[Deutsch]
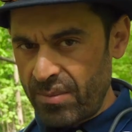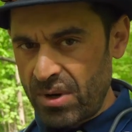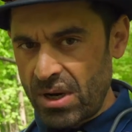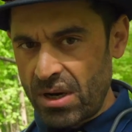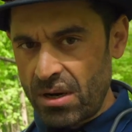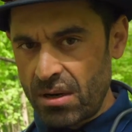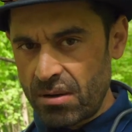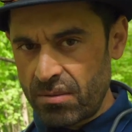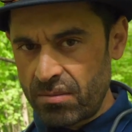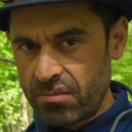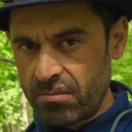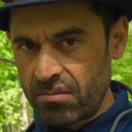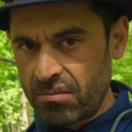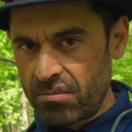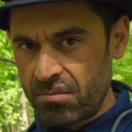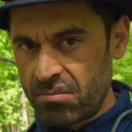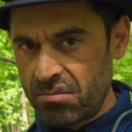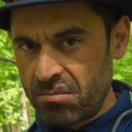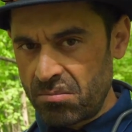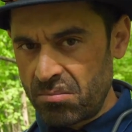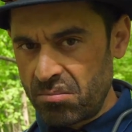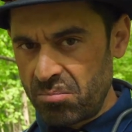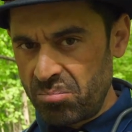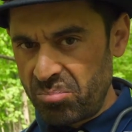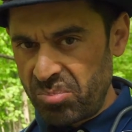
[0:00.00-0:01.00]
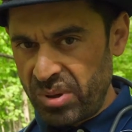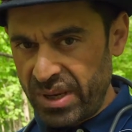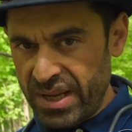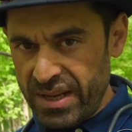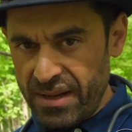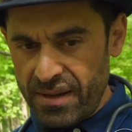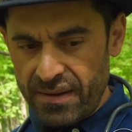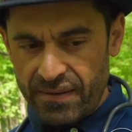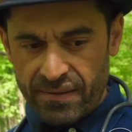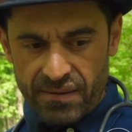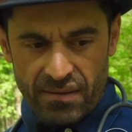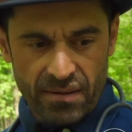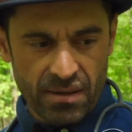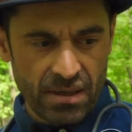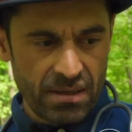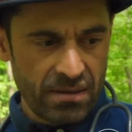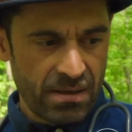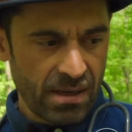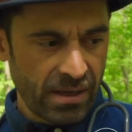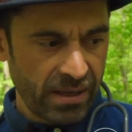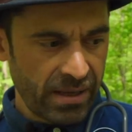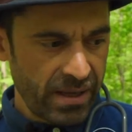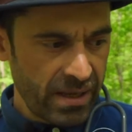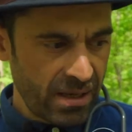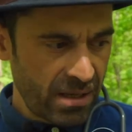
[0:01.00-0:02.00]
haben ja Pilze in
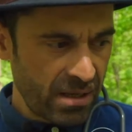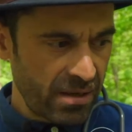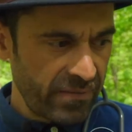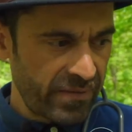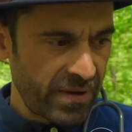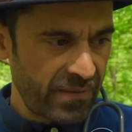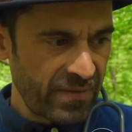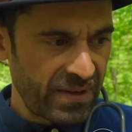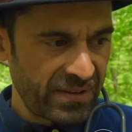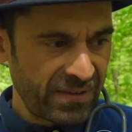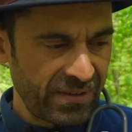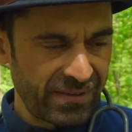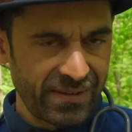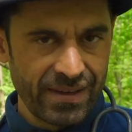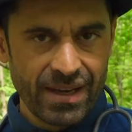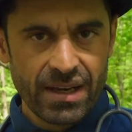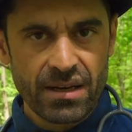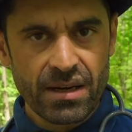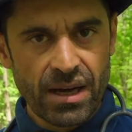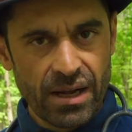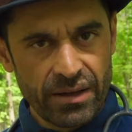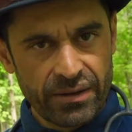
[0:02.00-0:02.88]
der Regel, wenn wir sie sehen,